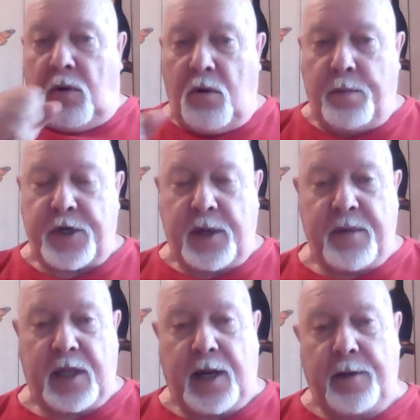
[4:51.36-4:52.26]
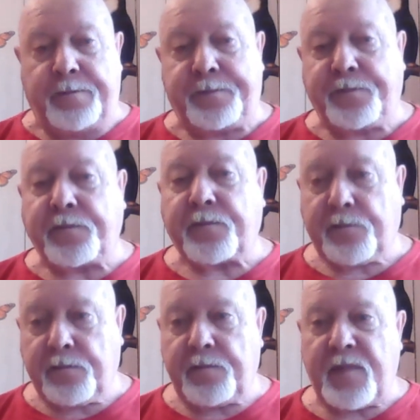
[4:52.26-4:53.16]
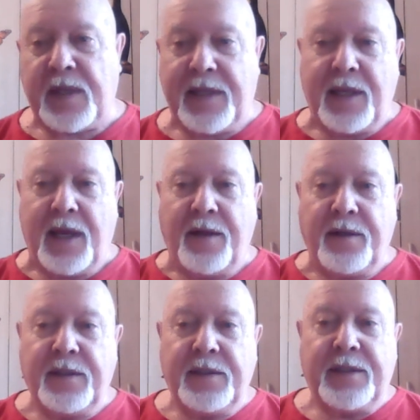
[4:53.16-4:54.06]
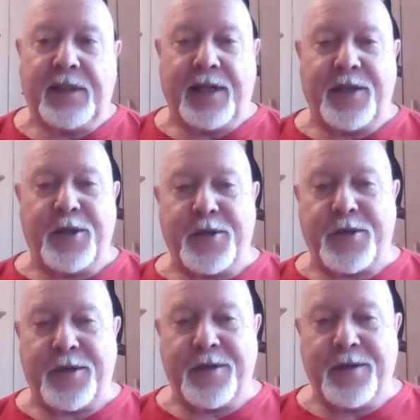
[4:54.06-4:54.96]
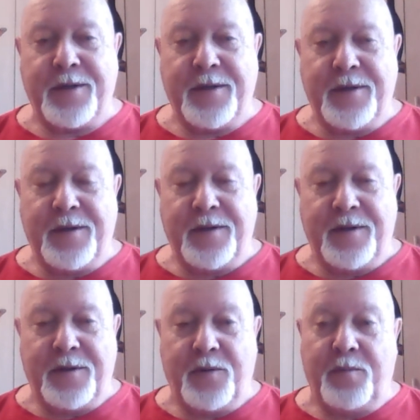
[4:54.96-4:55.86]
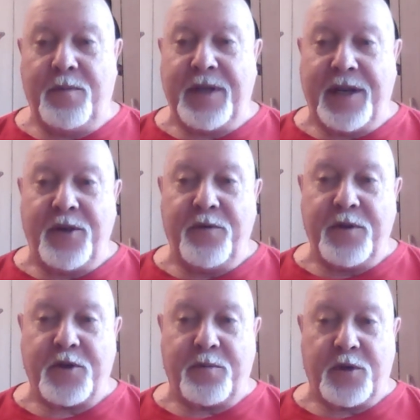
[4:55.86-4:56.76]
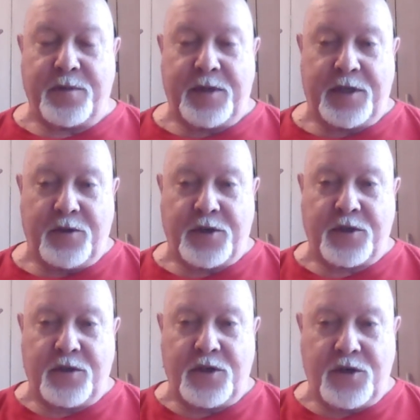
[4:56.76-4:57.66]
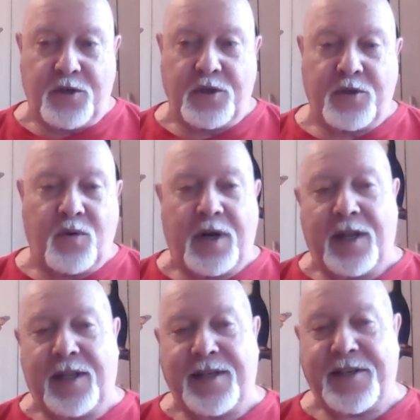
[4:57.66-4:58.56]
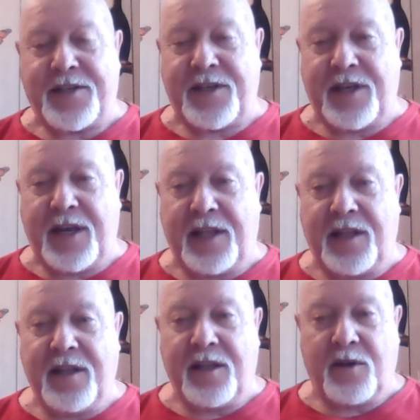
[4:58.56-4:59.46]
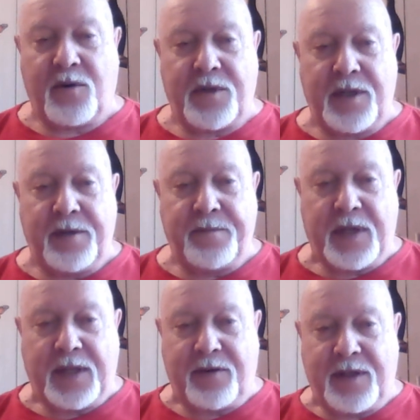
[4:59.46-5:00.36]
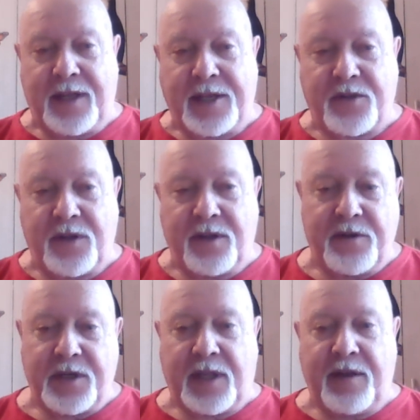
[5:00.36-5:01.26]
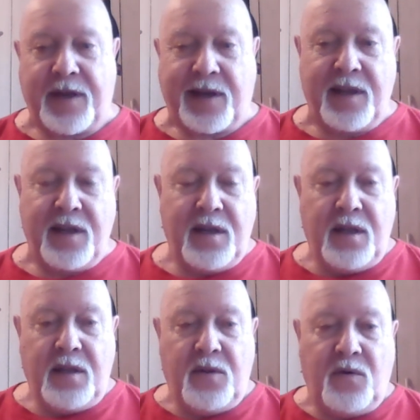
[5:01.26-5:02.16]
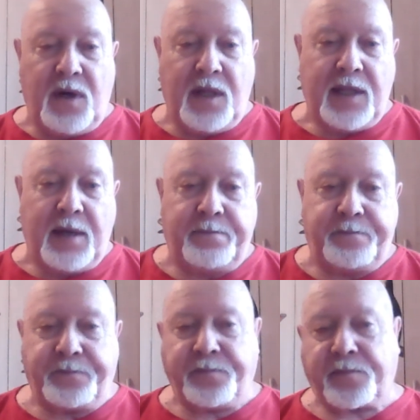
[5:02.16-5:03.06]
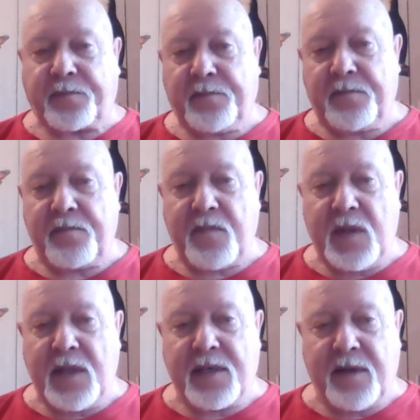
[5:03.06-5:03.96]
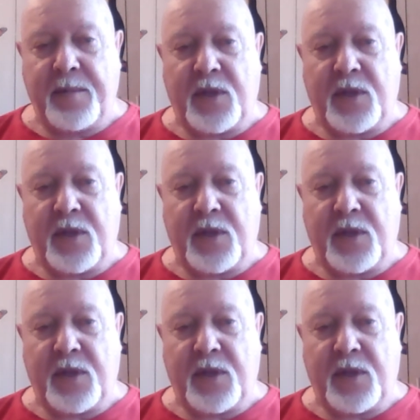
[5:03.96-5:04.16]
общая медаль. Я надеюсь, ну, я не увижу, может быть, но что скоро она засияет на груди этого достойного человека. Ну, а нам с вами,